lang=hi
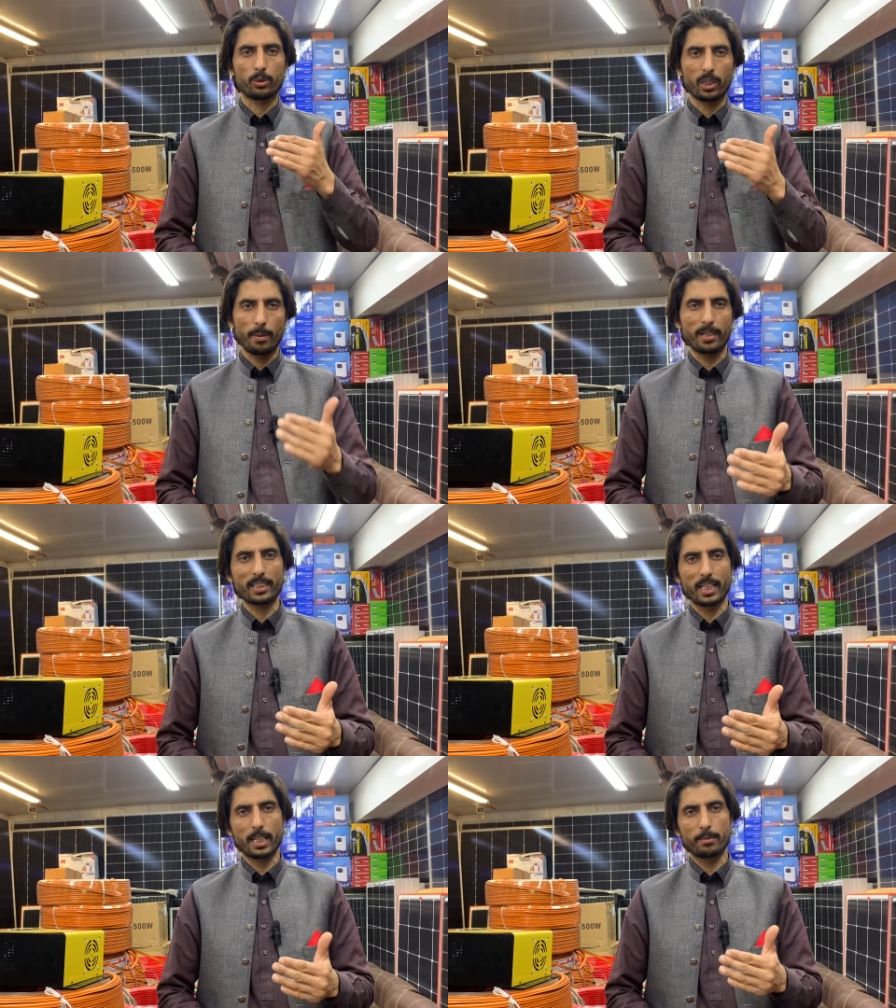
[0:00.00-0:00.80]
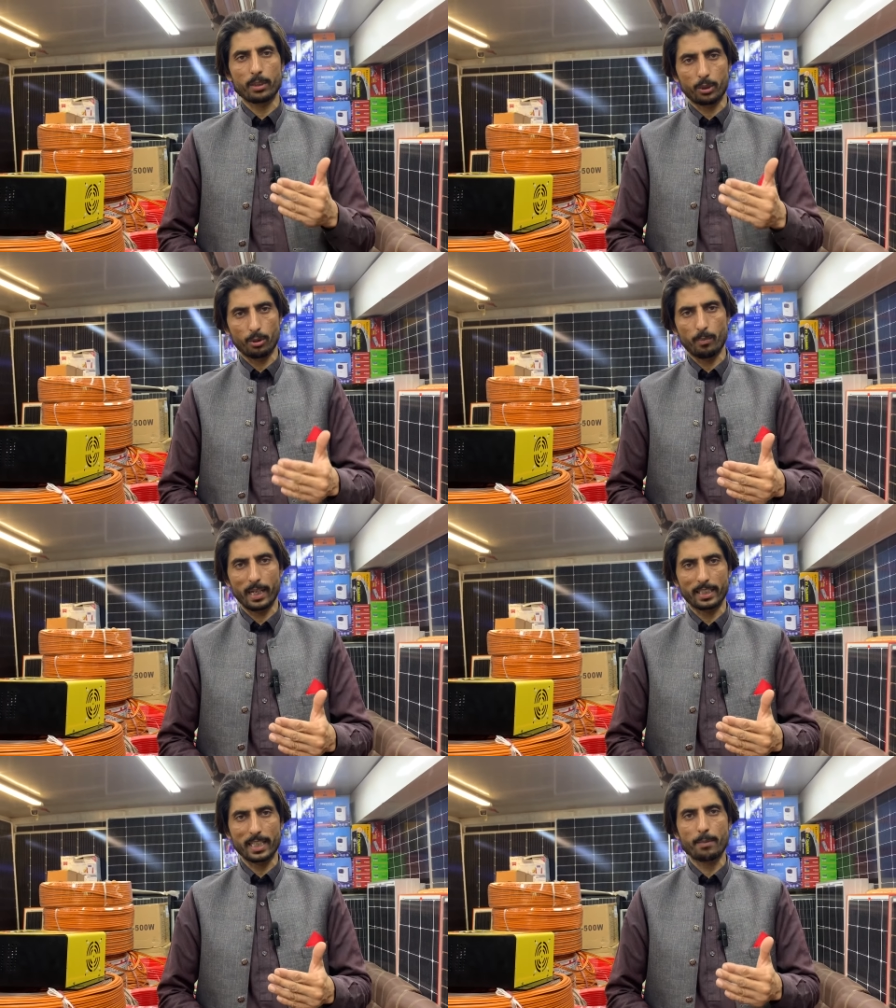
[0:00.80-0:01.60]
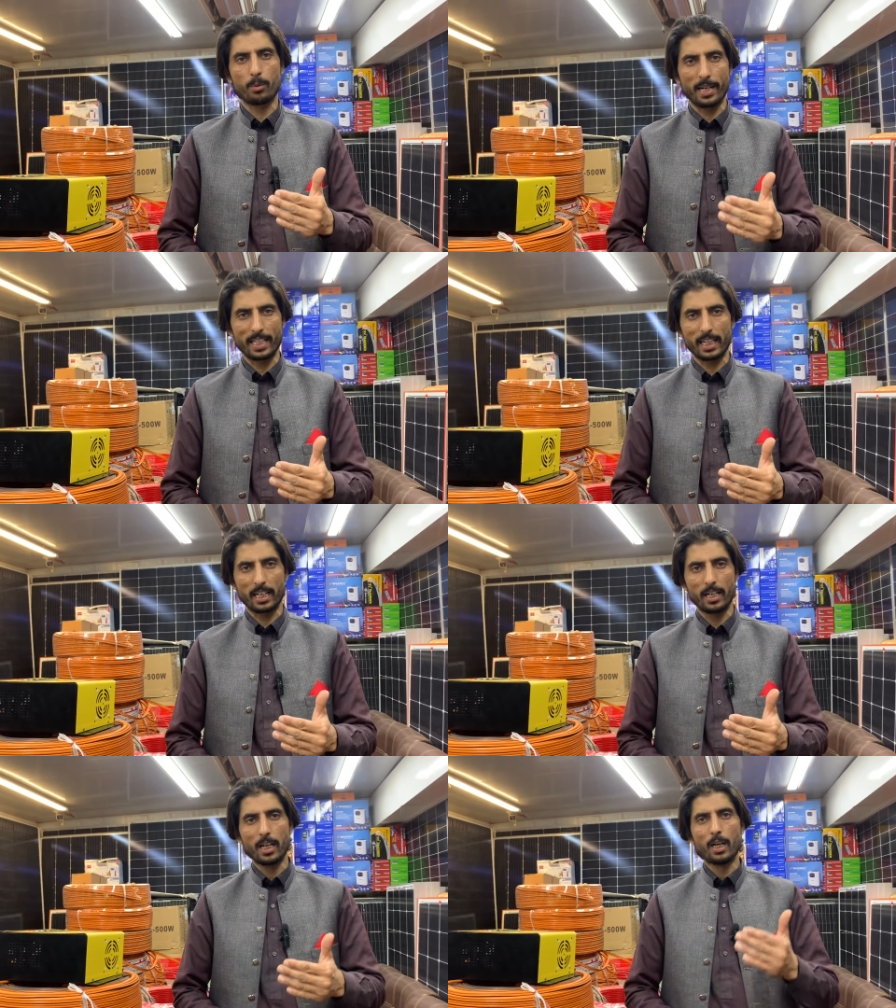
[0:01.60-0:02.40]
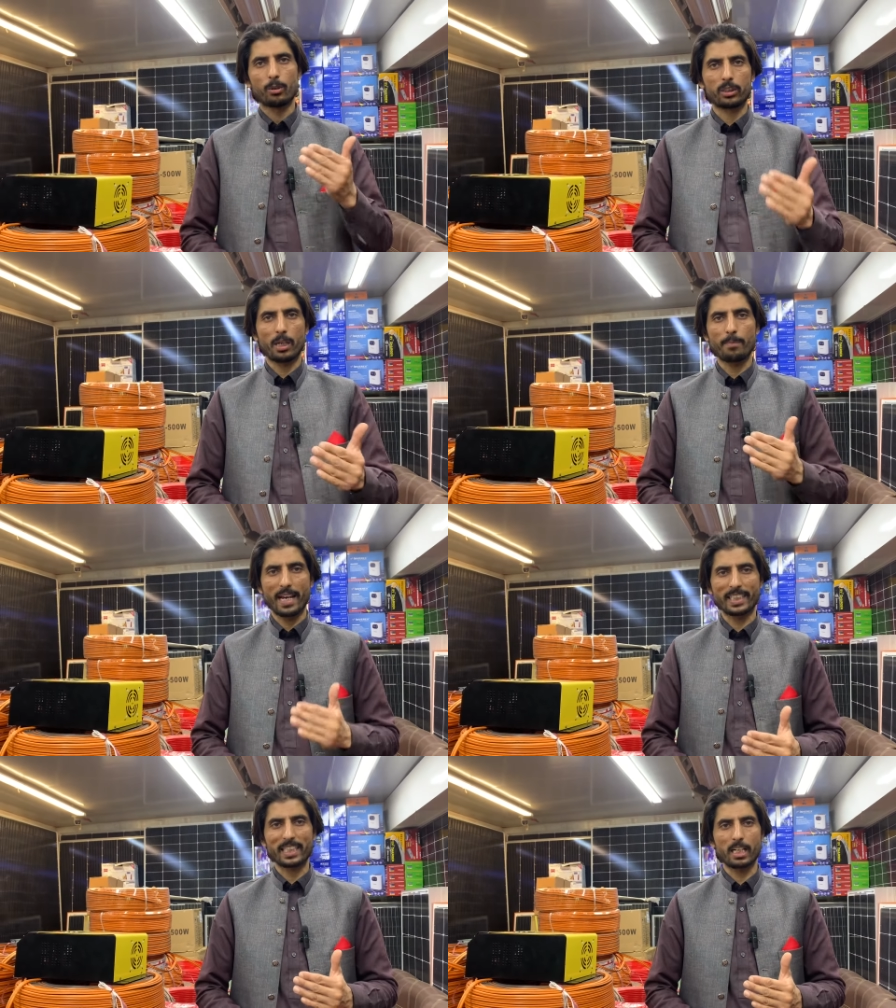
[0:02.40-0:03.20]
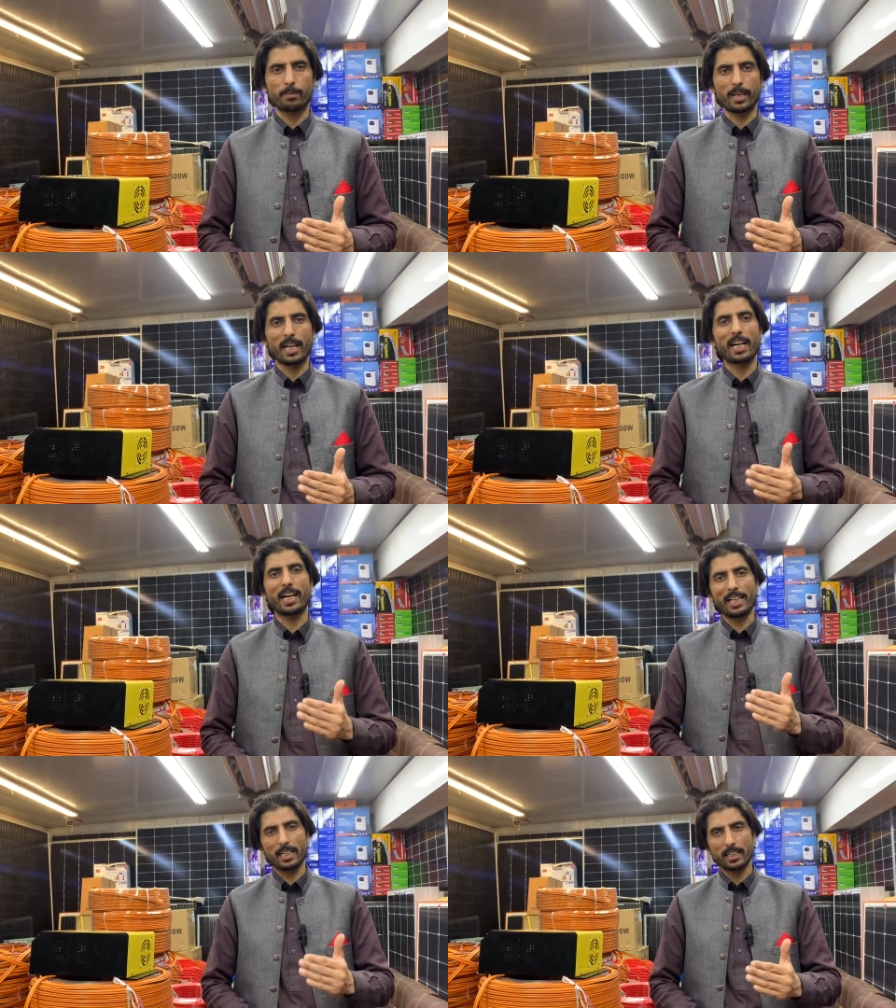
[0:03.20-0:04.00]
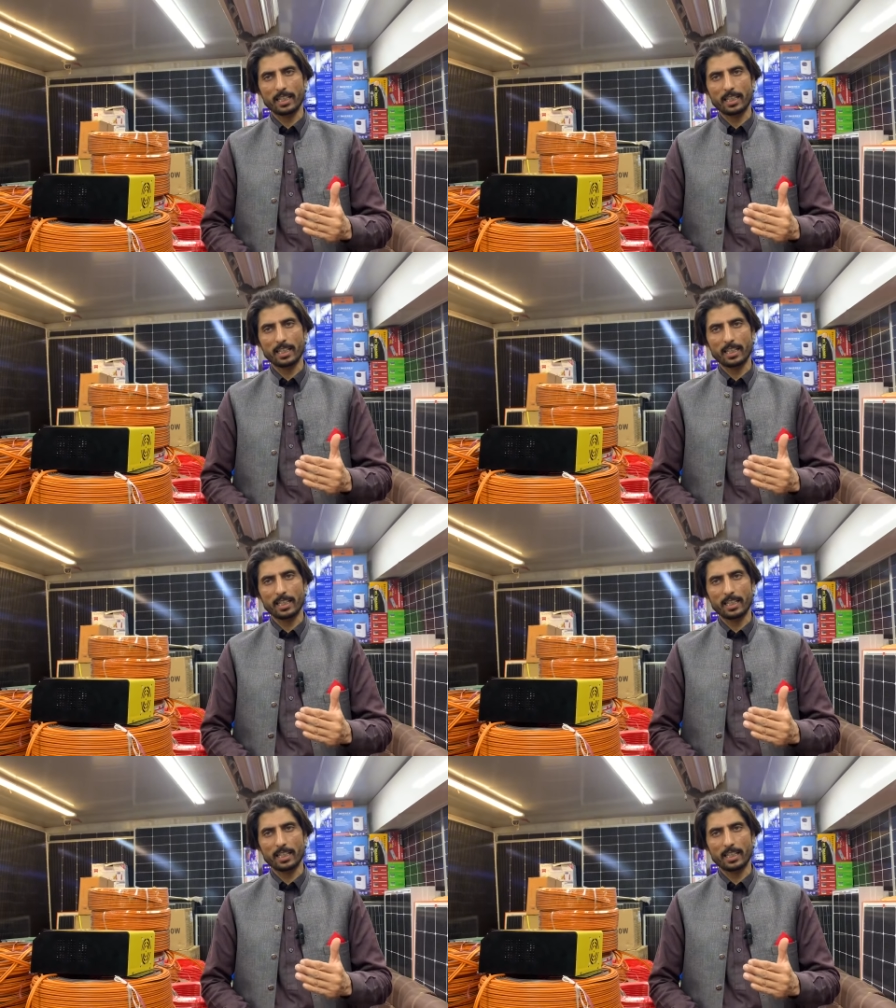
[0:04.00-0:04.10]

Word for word: उसामा सेंटर मशहूर प्लाजा है मोबाइल का उसके बैक साइड पे है अल